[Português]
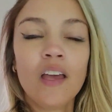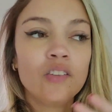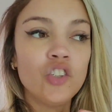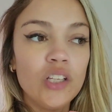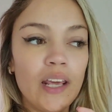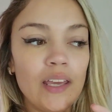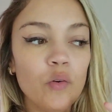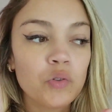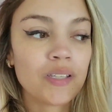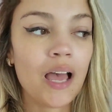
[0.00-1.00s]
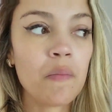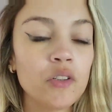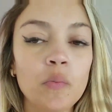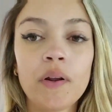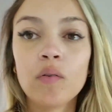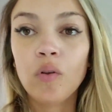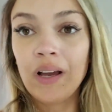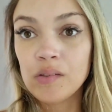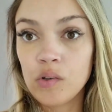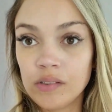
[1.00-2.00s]
Tirei o sábado para colocar
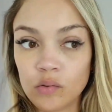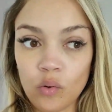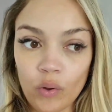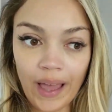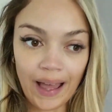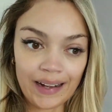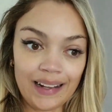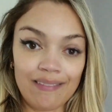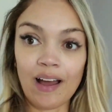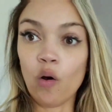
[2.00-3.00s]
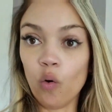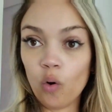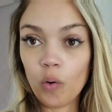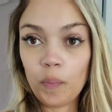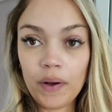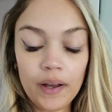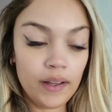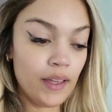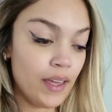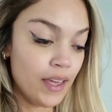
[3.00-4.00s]
as coisas no lugar, lavar roupa,
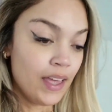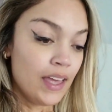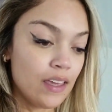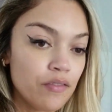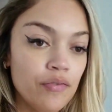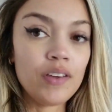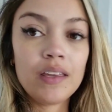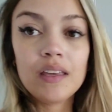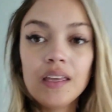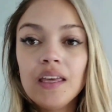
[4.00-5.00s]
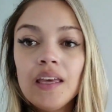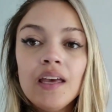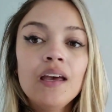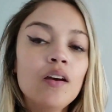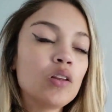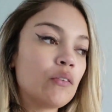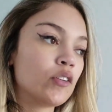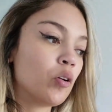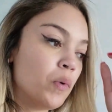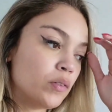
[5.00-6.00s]
enfim. E eu tava
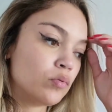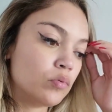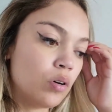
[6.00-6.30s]
tomando